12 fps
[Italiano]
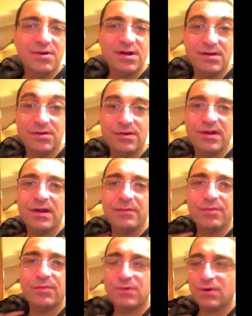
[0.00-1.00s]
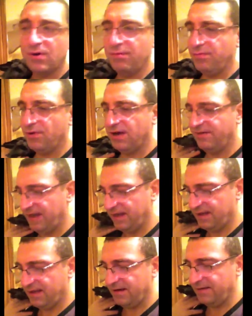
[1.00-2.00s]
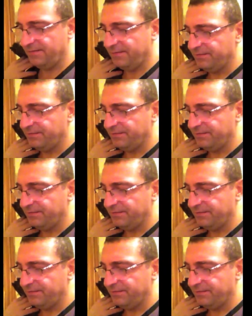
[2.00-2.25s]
ritornerà purtroppo la vecchia